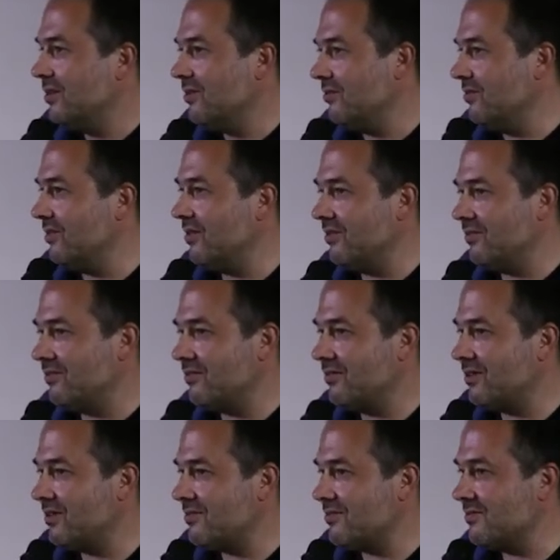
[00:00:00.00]
und lädt sich
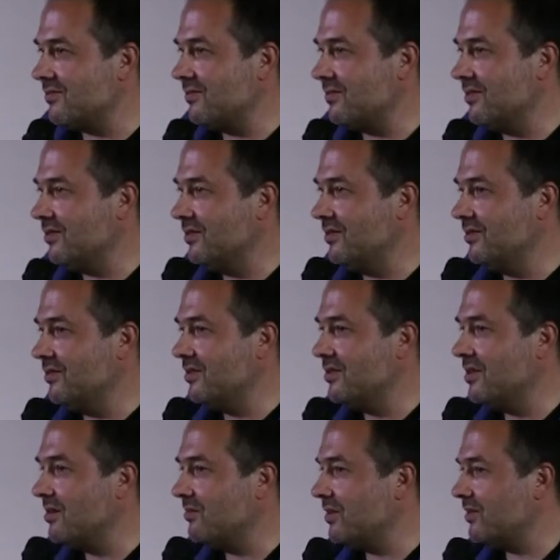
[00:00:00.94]
halt irgendwie
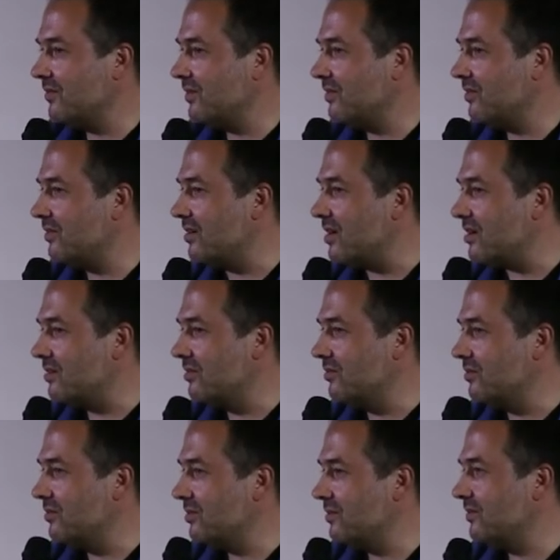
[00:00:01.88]
gigabyteweise Daten
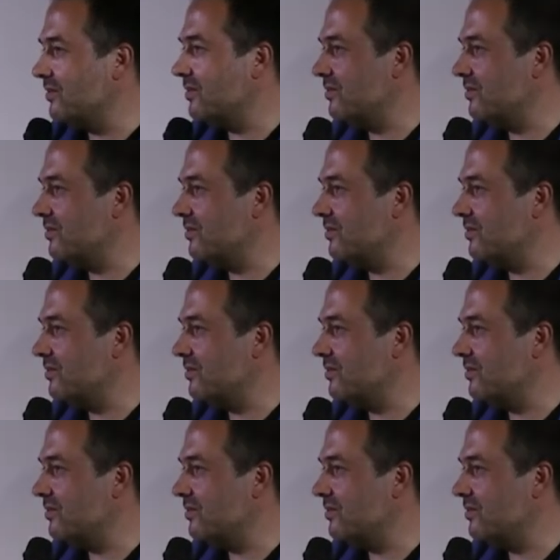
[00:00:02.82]
runter, was